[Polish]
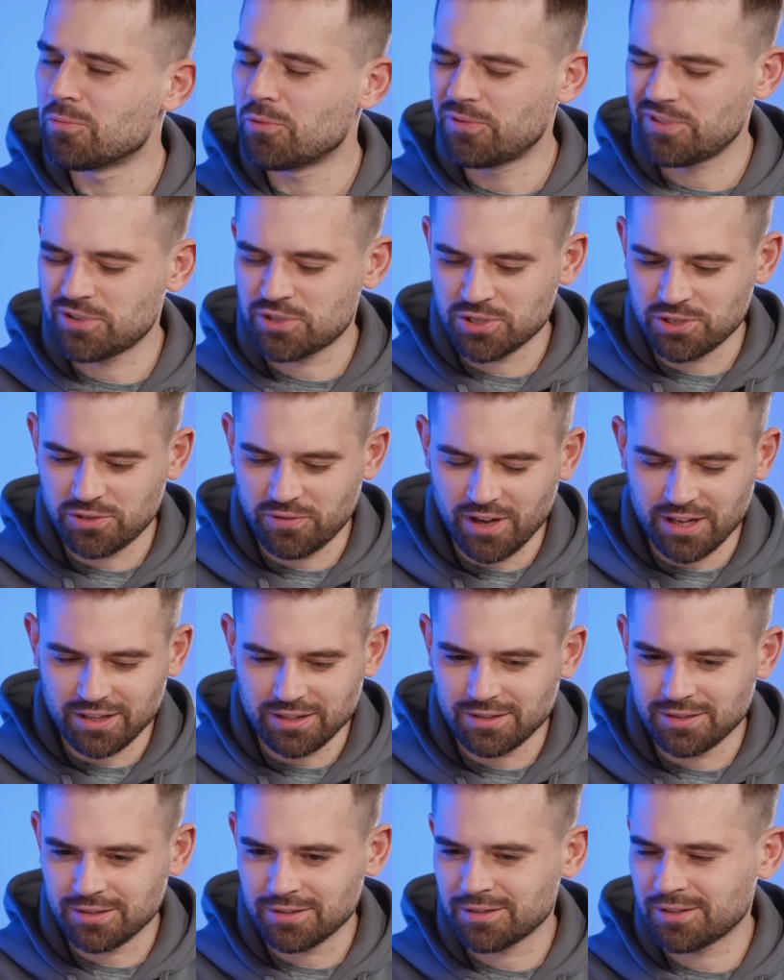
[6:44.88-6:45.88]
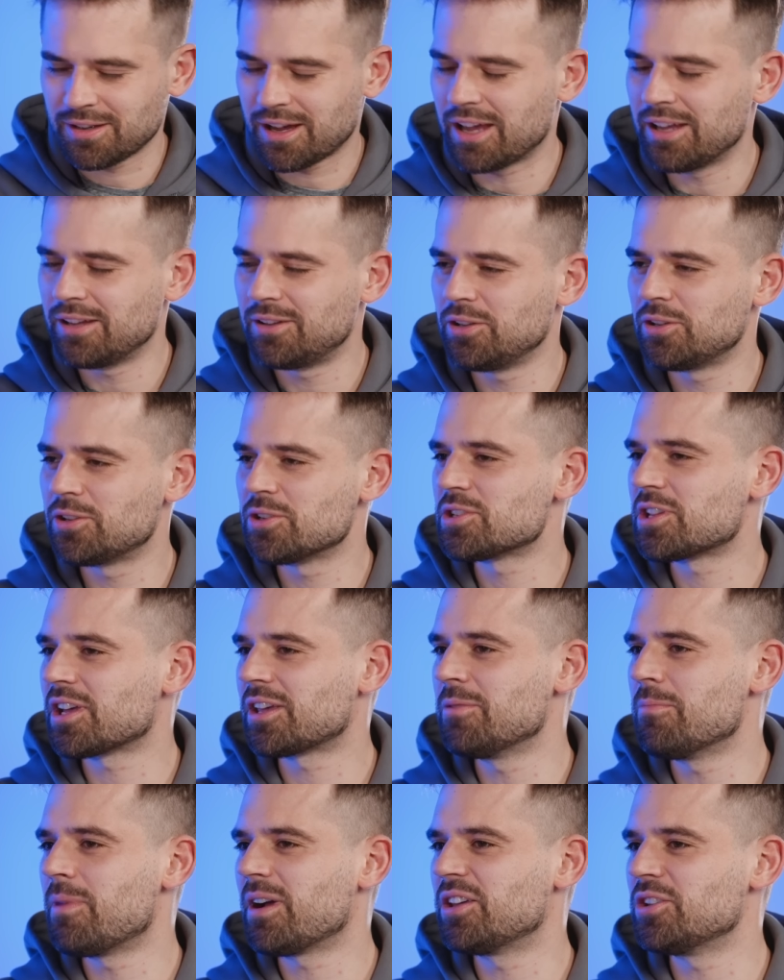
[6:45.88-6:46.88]
Mówisz, że świat IT to jest
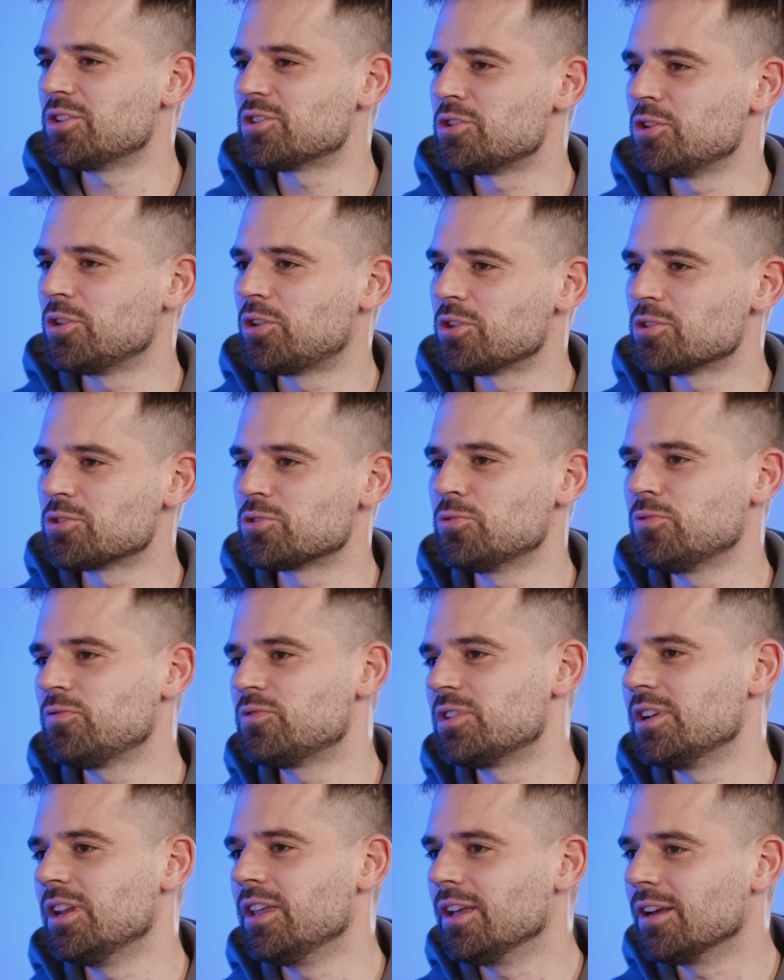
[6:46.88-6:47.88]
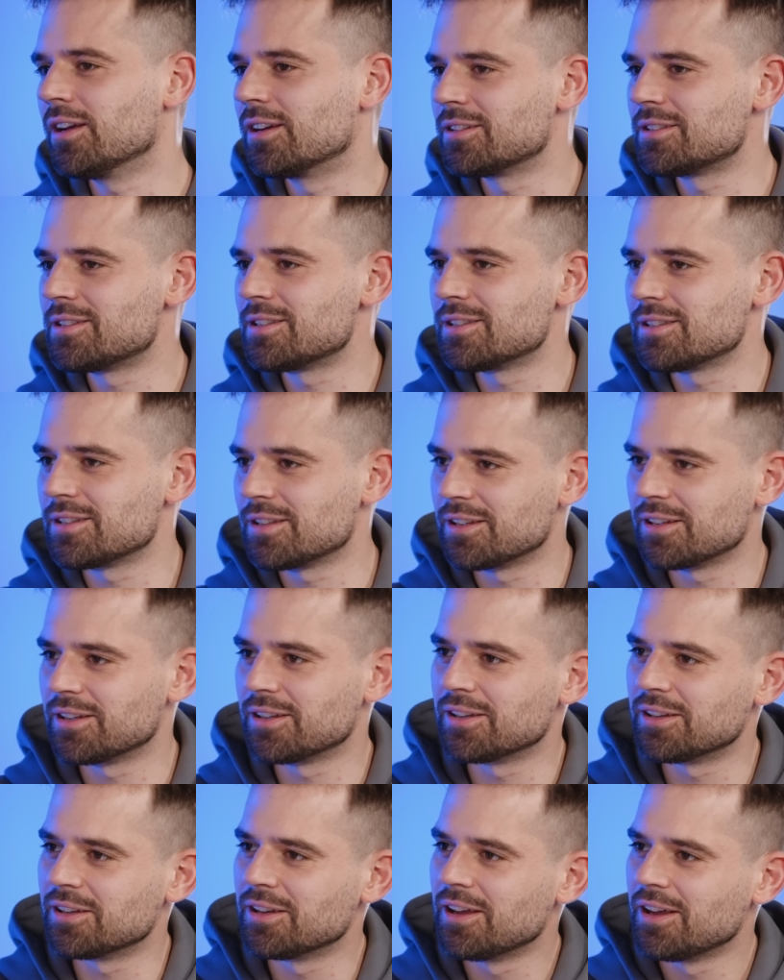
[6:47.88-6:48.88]
taki magiczny i to jest znów link z,
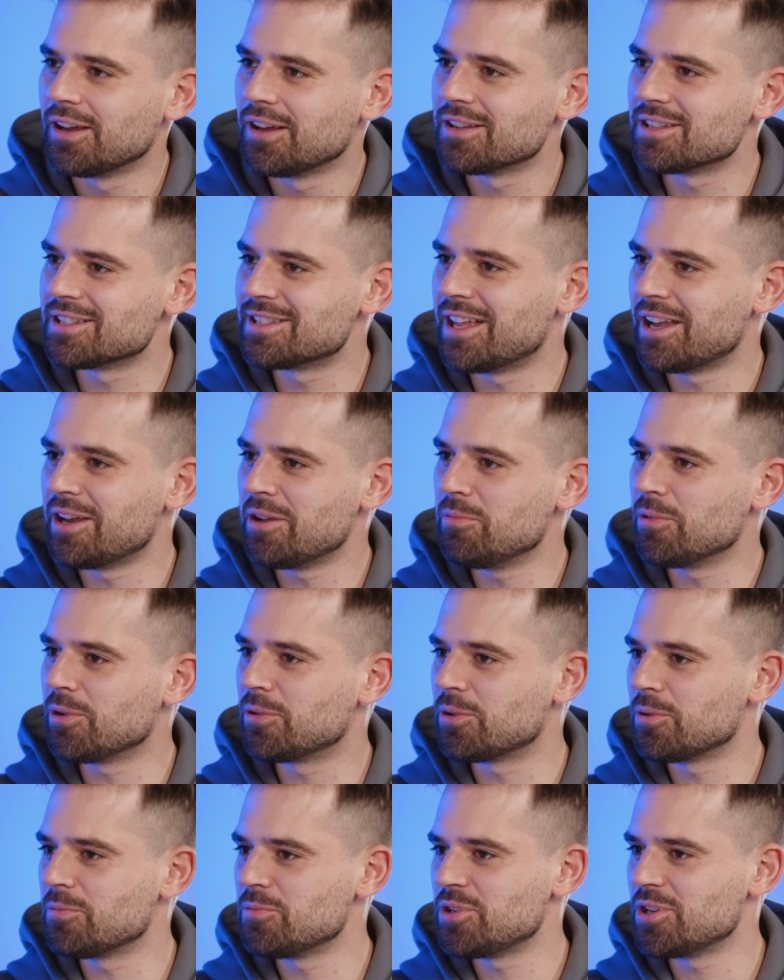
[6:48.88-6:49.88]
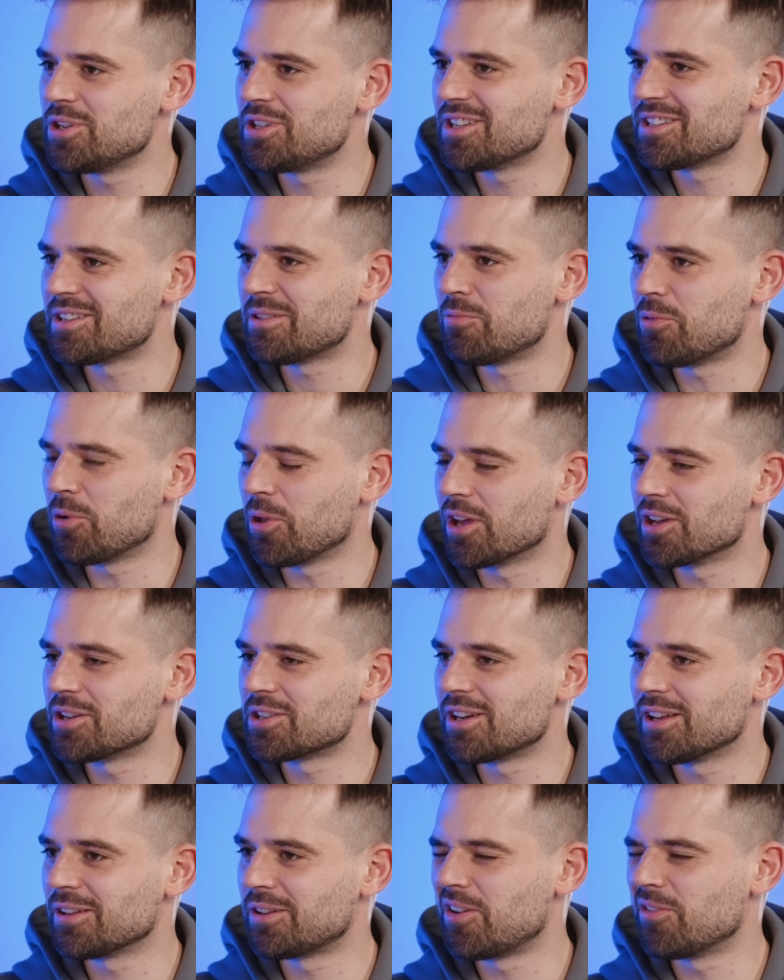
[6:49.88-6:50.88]
z danymi, którymi się cię
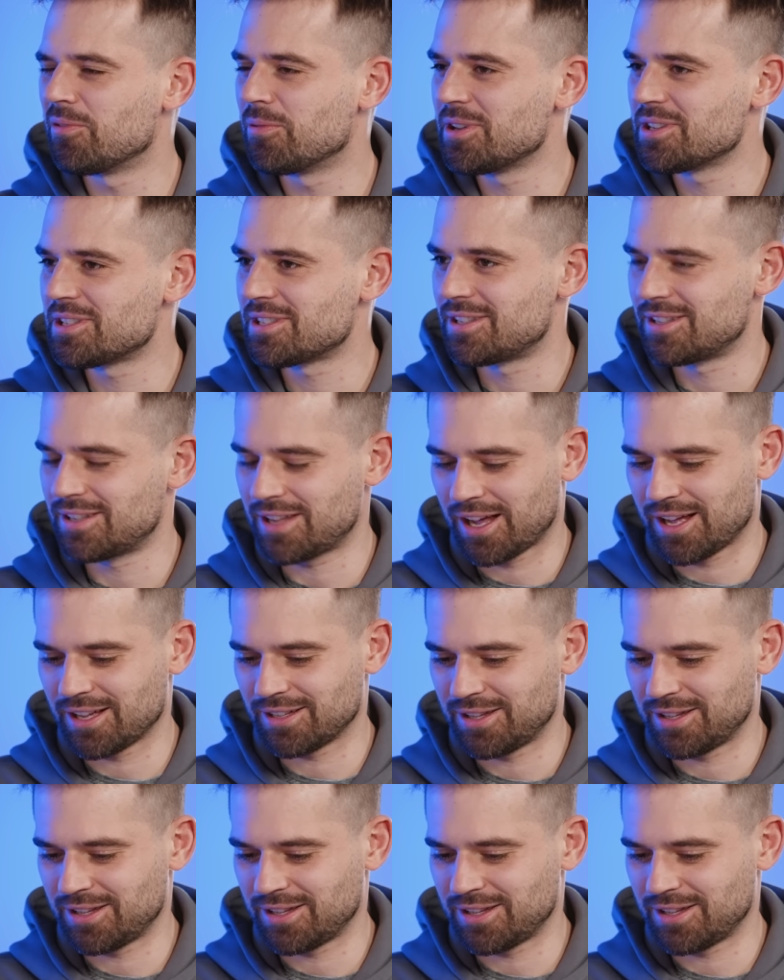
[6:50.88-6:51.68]
zajmujesz, dlatego jest taka